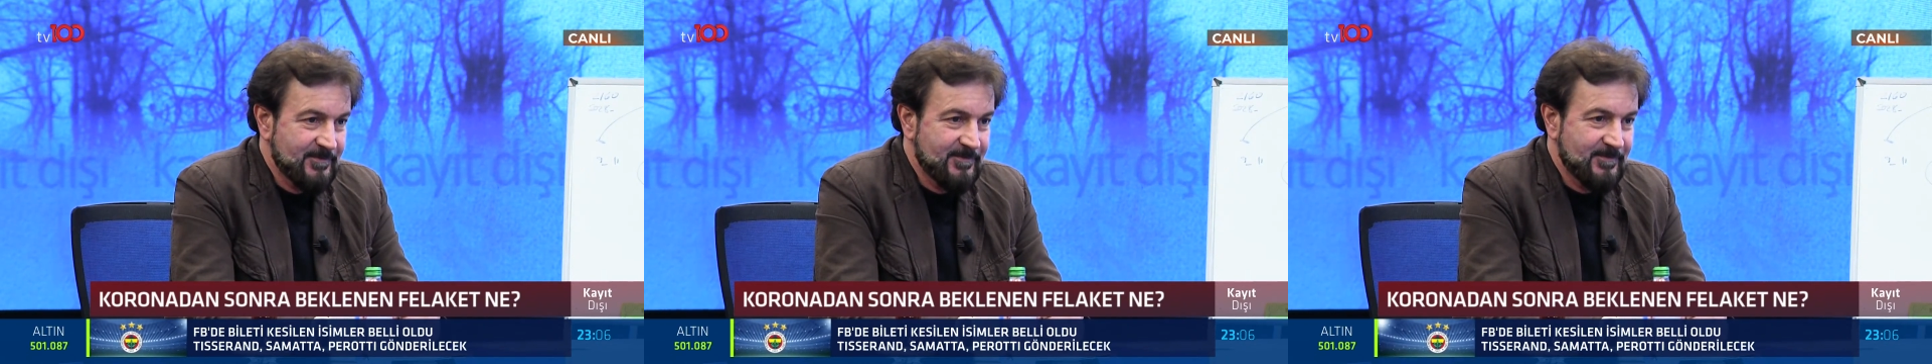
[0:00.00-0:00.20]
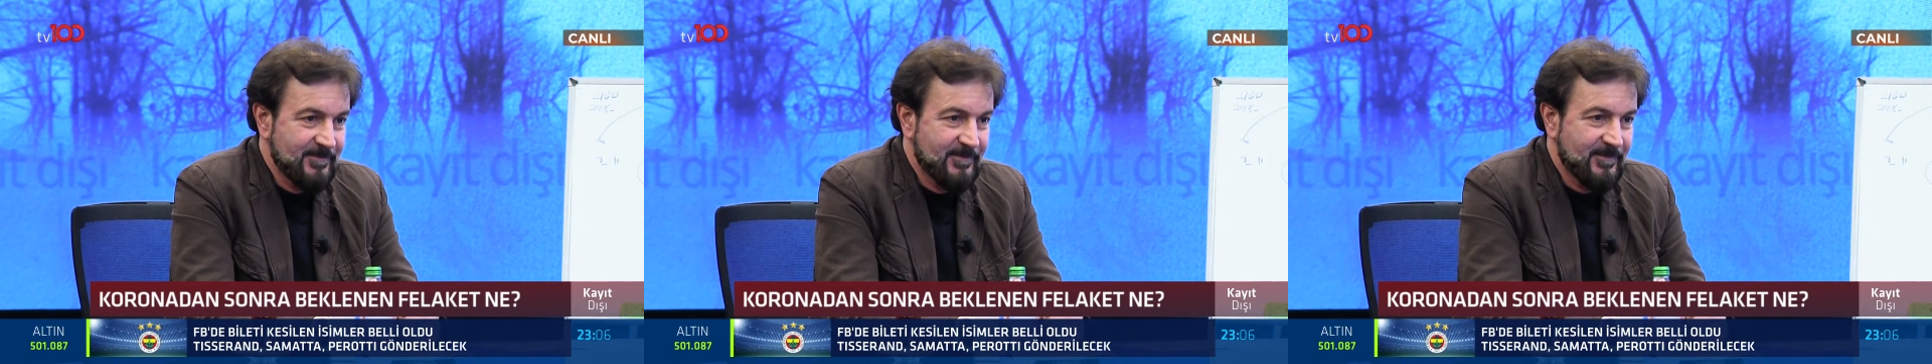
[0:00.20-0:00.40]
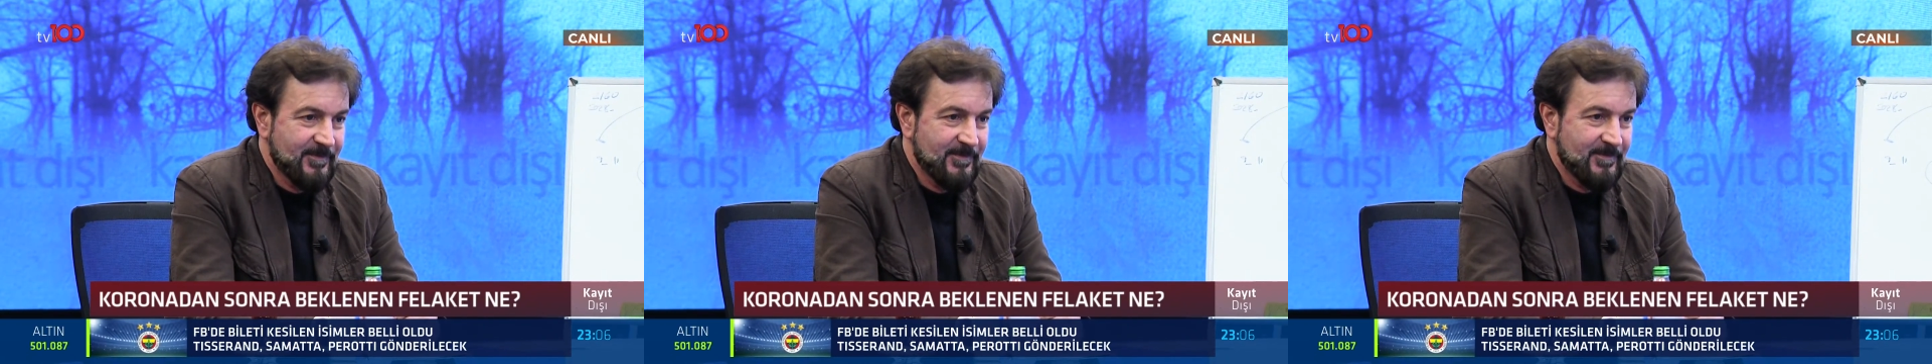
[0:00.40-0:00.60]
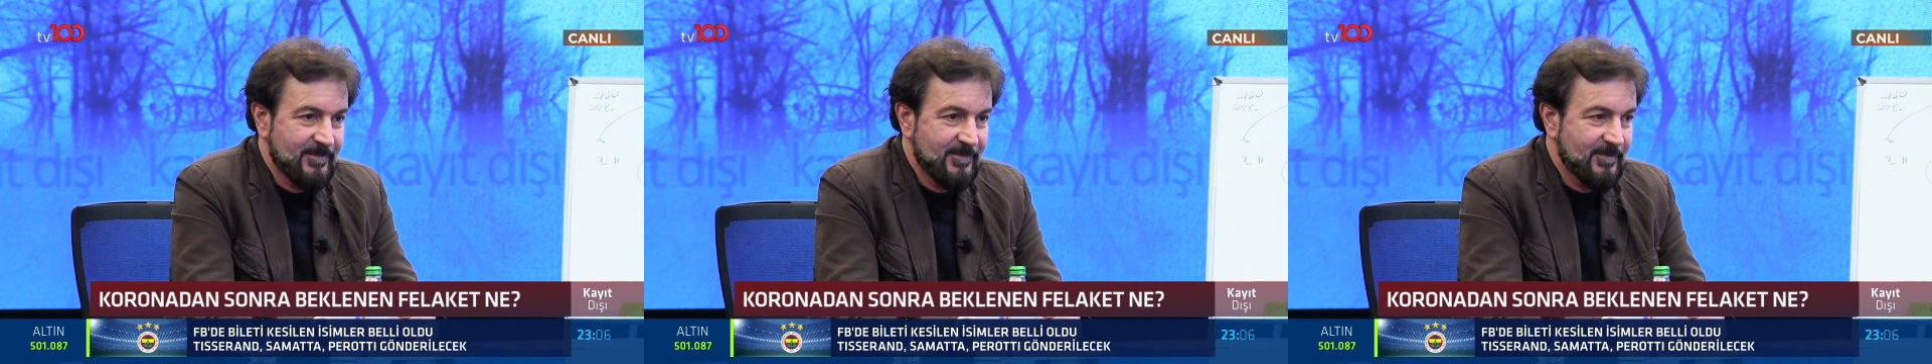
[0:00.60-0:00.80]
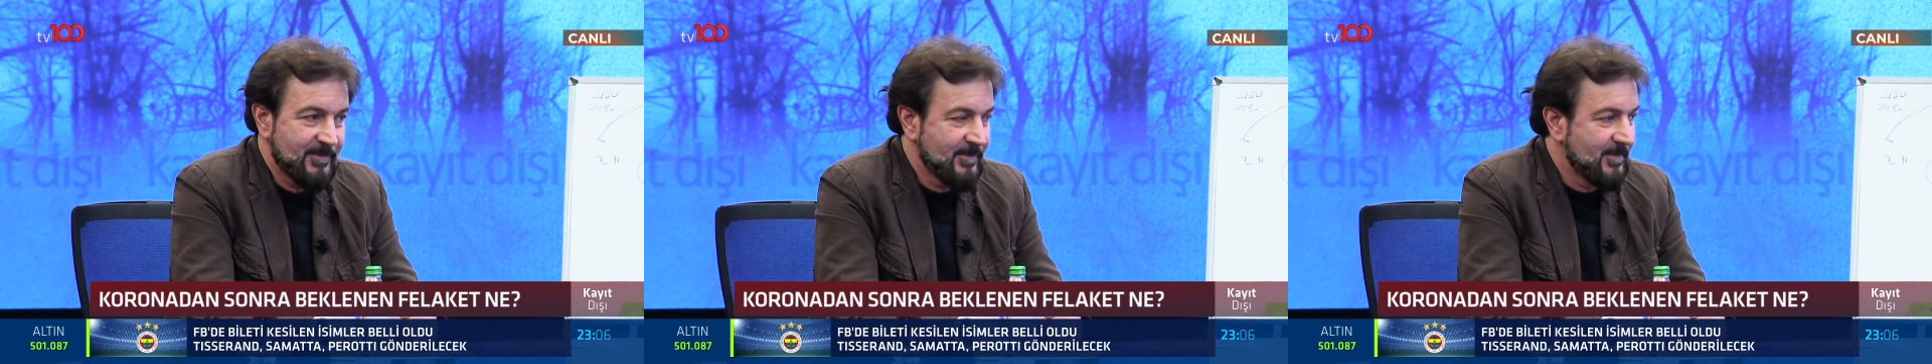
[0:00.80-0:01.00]
Fakat
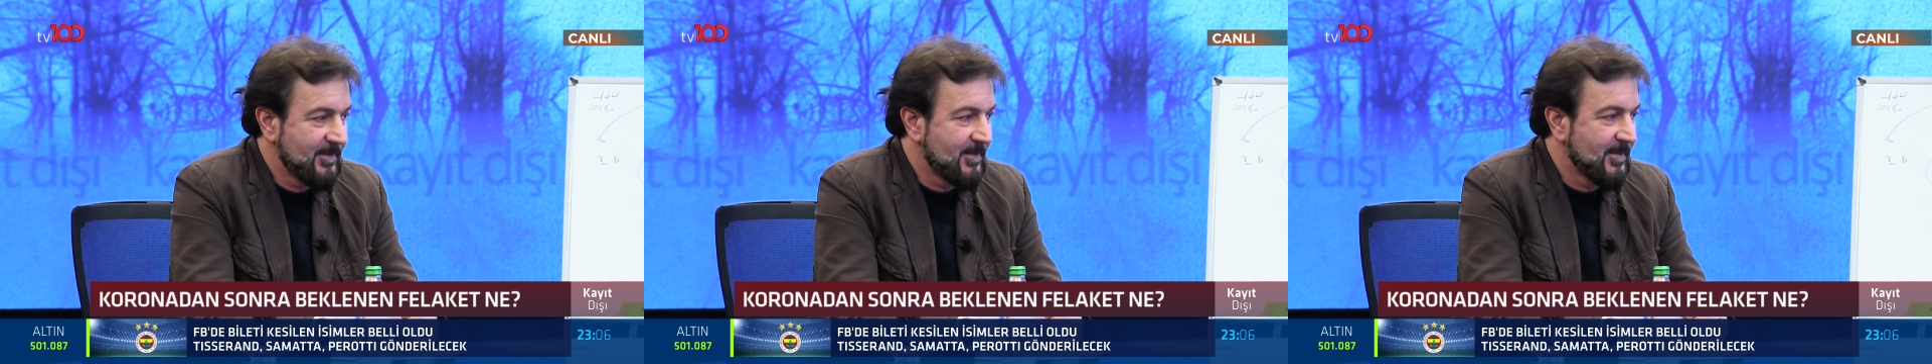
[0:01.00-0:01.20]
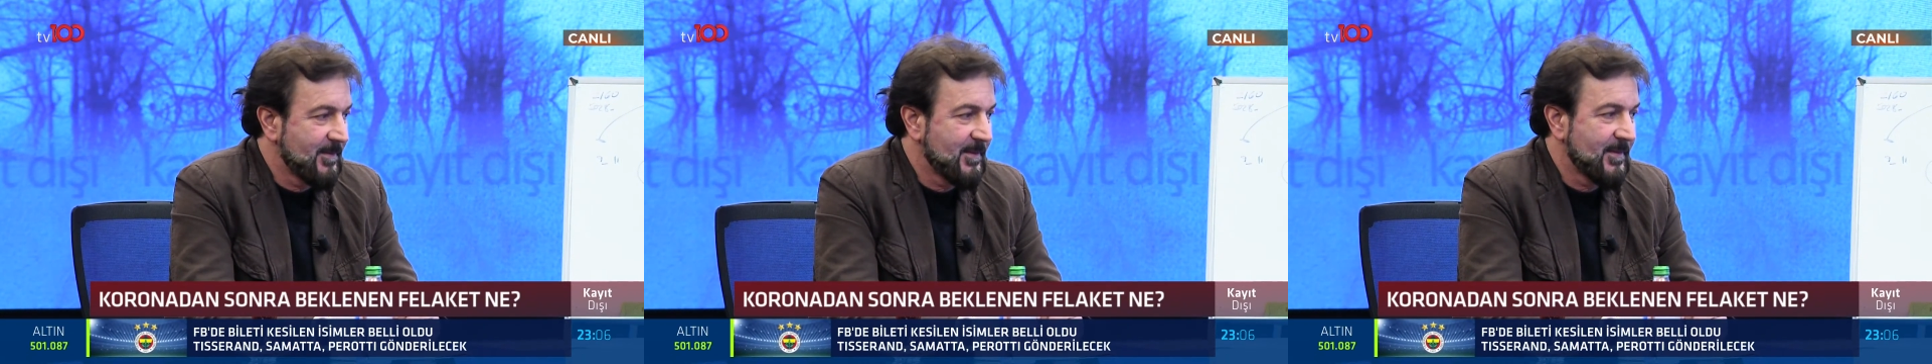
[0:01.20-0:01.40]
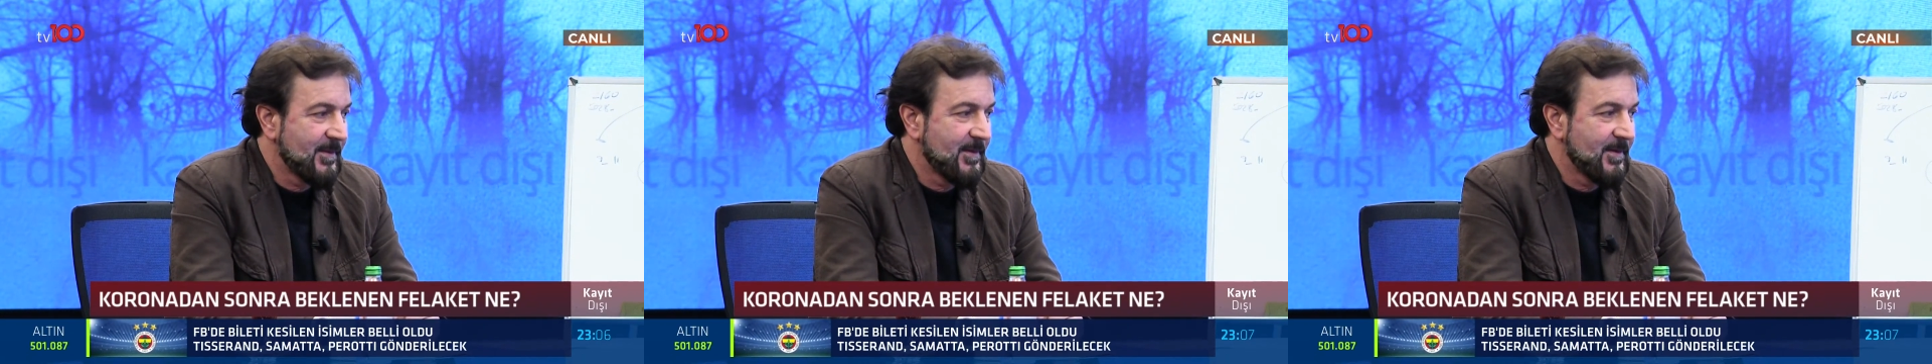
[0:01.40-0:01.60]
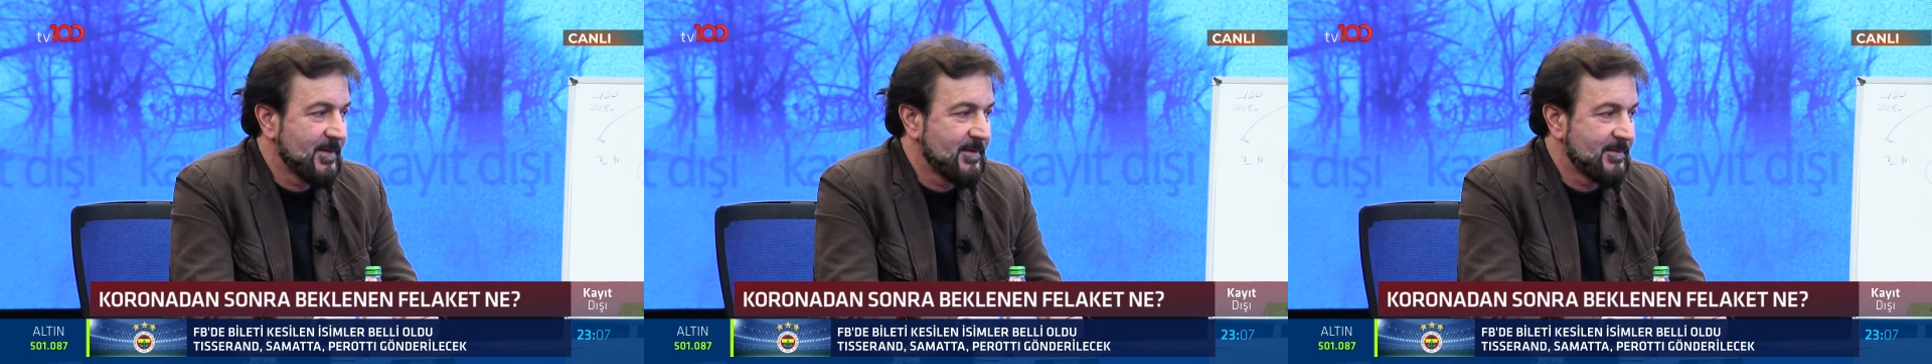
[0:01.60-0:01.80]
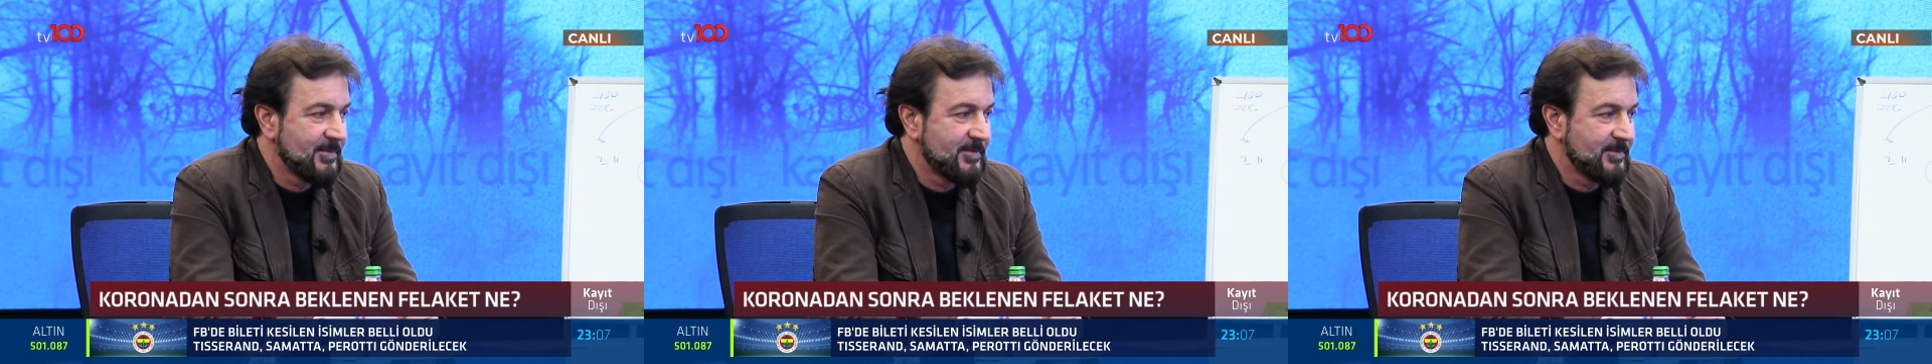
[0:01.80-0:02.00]
şu diyor
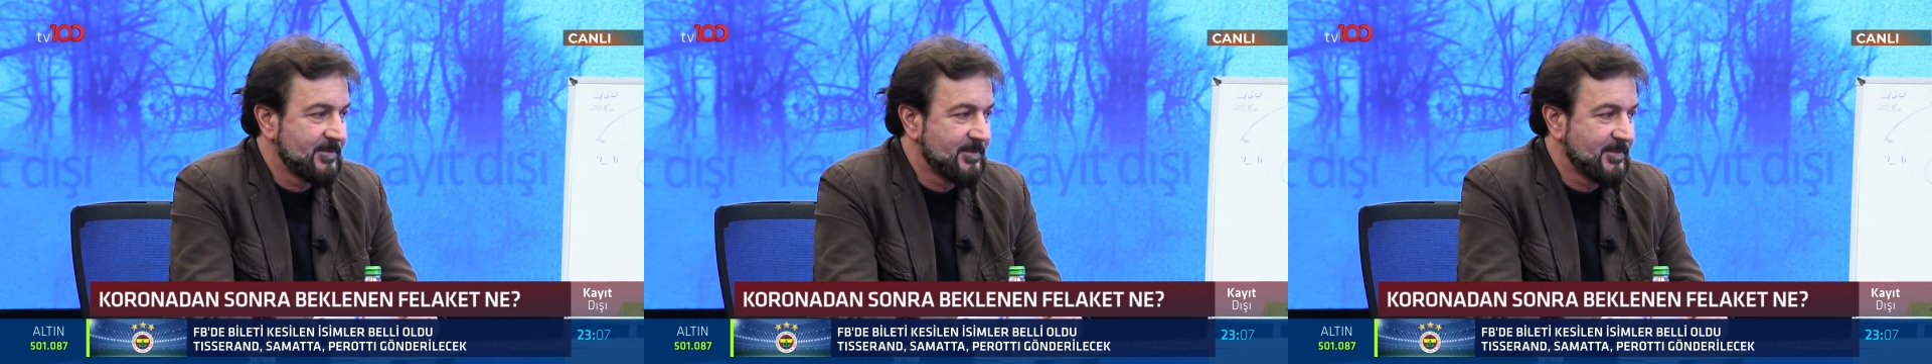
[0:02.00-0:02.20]
Öyle ki